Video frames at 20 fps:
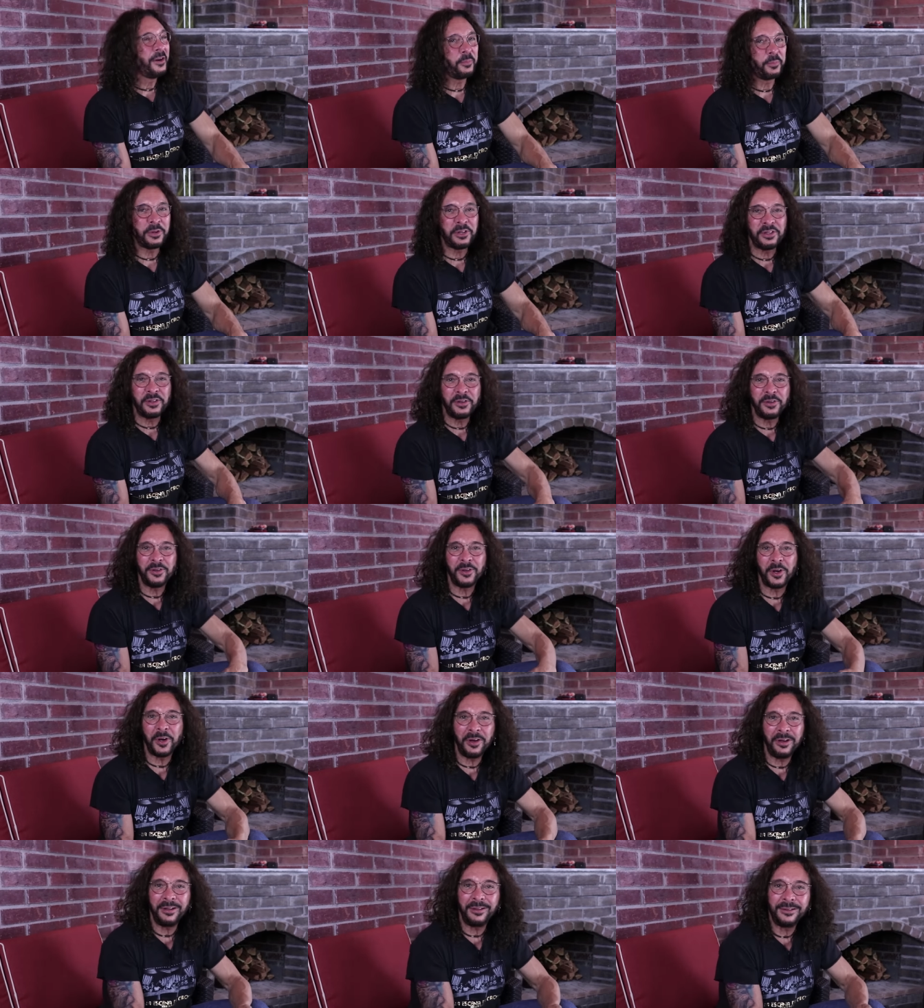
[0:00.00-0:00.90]

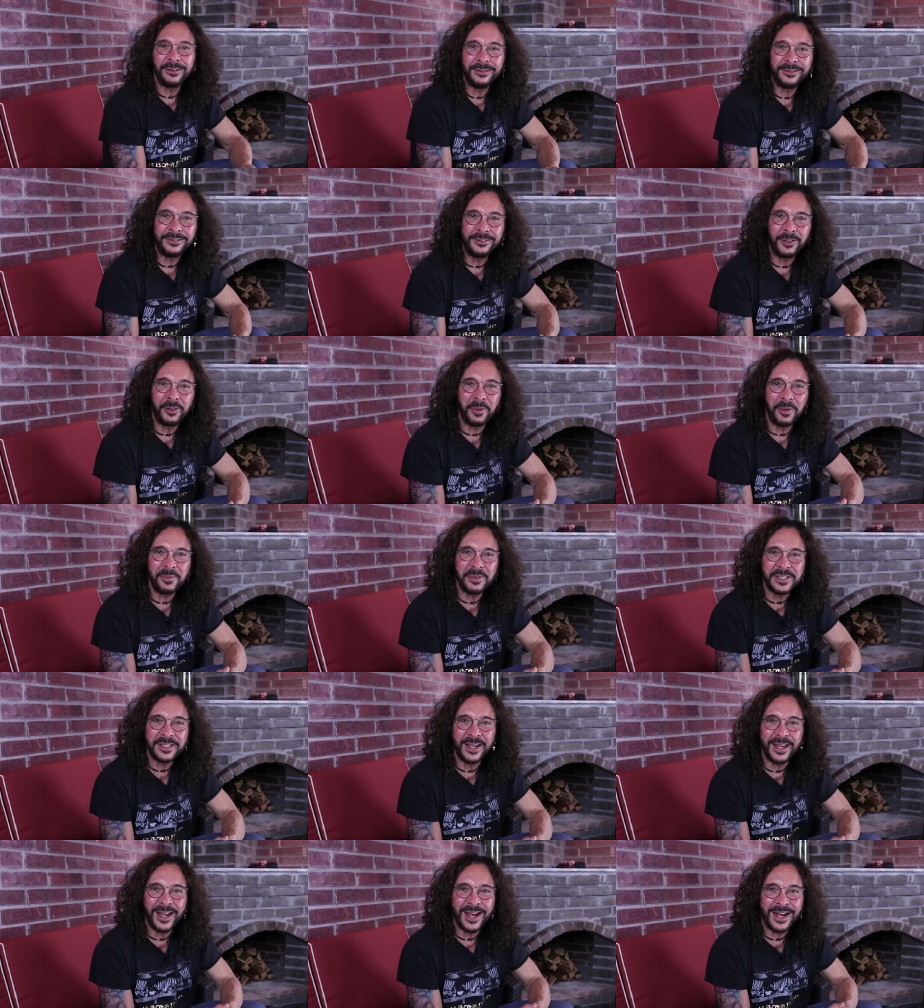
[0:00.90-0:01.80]
no, no vamos
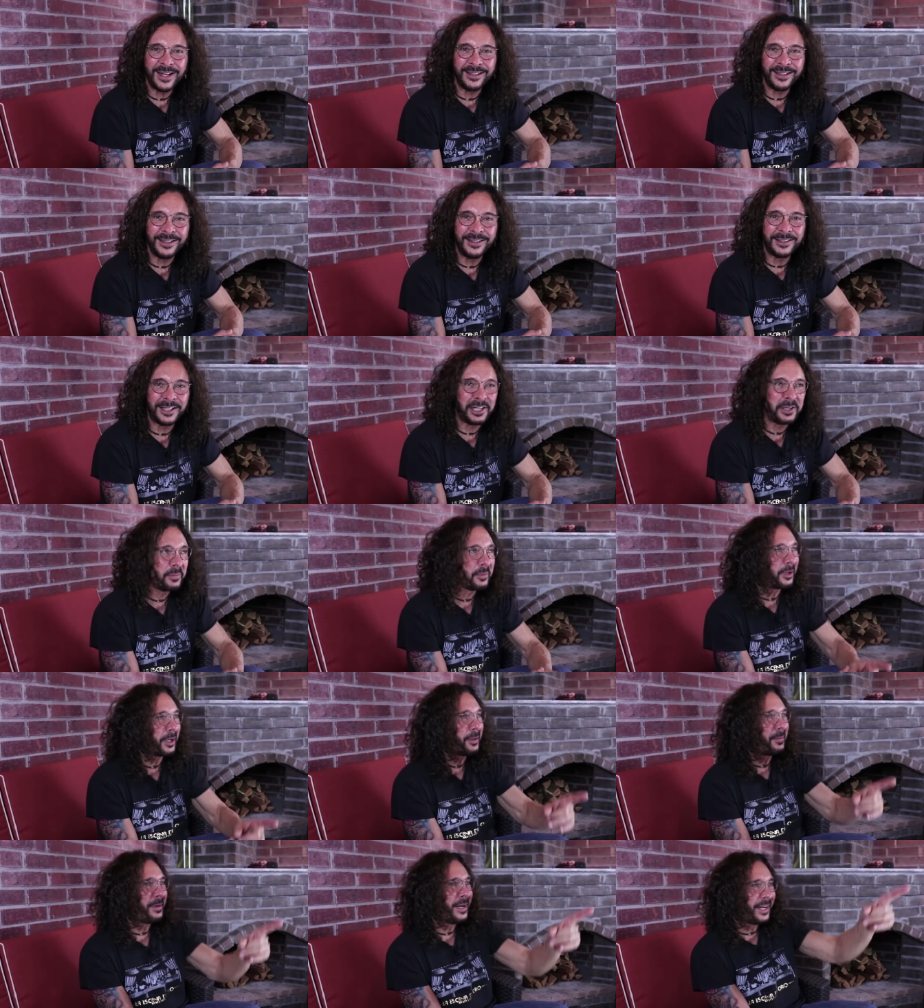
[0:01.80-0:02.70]
a llegar tan tarde
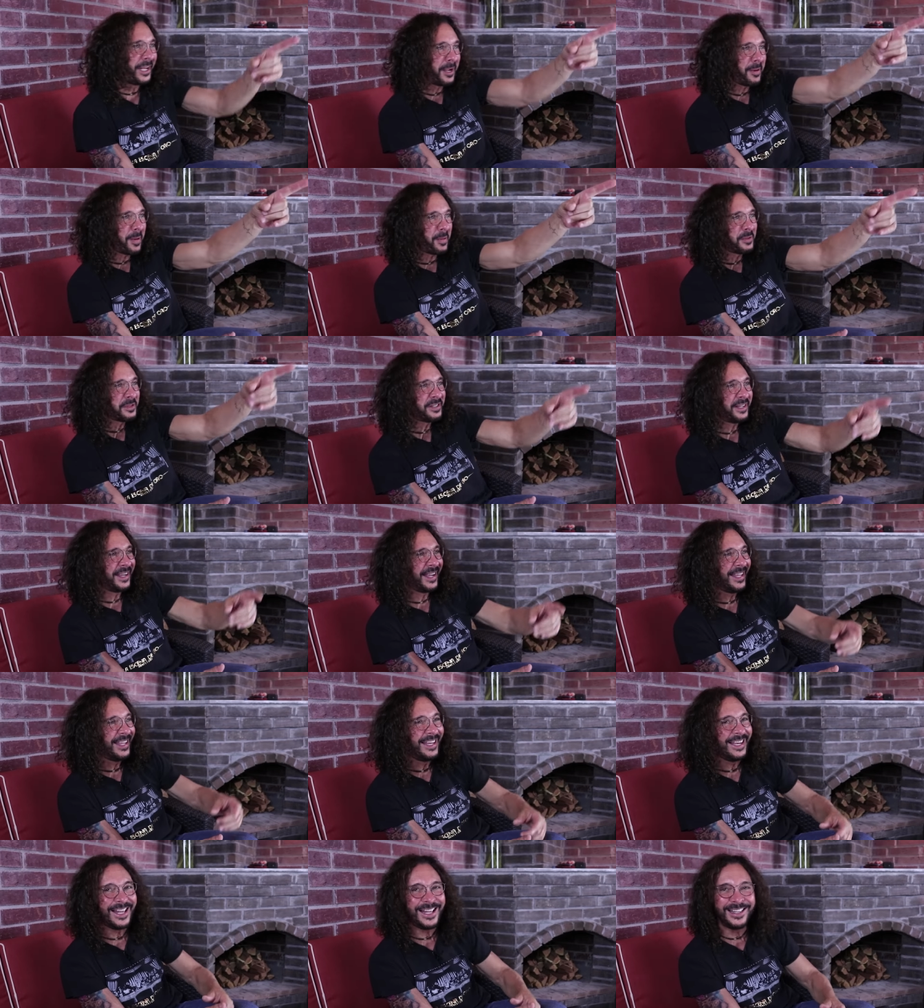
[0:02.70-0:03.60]
porque mira, ya vamos allá
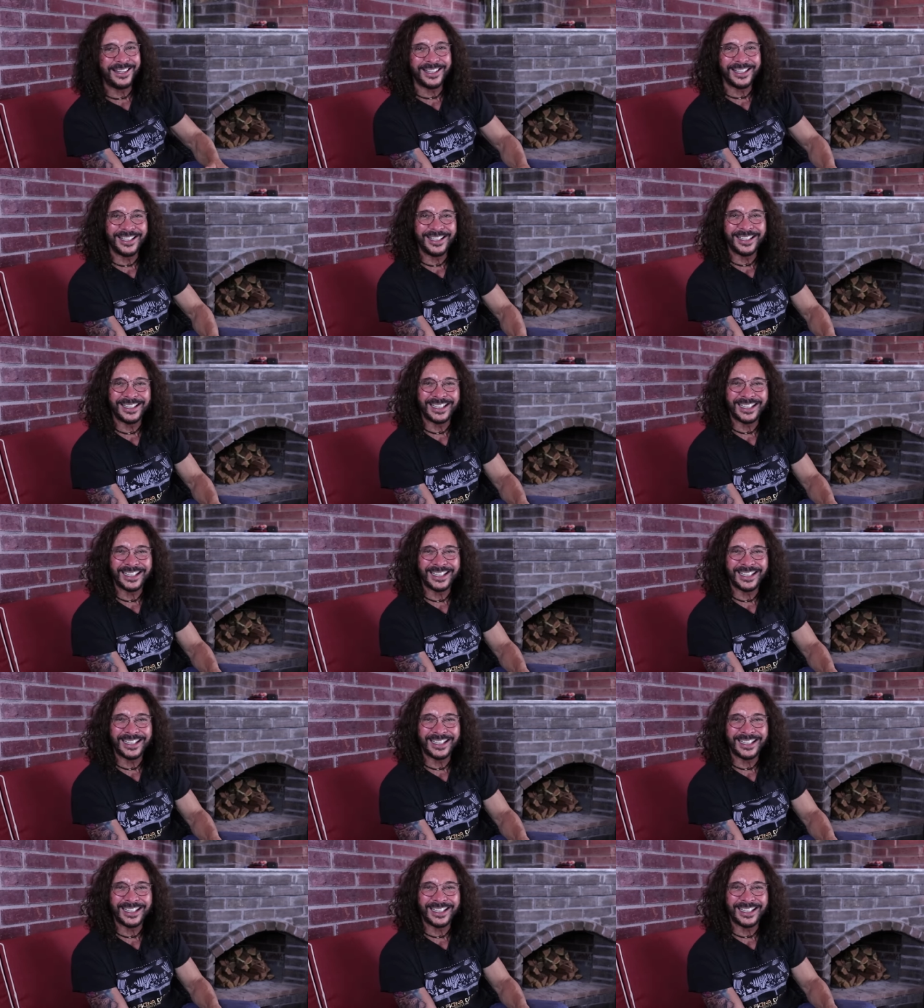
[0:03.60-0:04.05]
adelante.